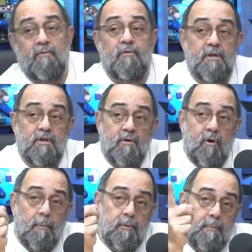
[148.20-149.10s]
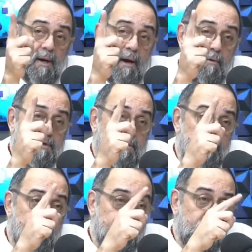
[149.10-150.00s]
ele foi de helicóptero pegar o
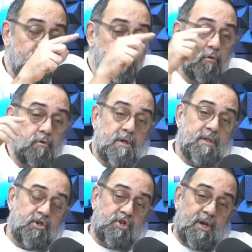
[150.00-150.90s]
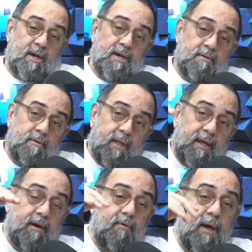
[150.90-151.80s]
Silvio e voltou. Quando ele tá
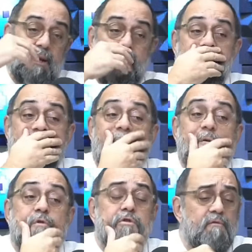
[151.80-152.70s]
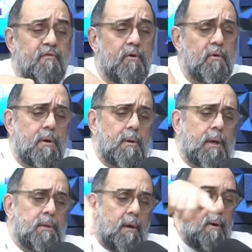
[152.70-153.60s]
chegando na Anguera, o Silvio falou: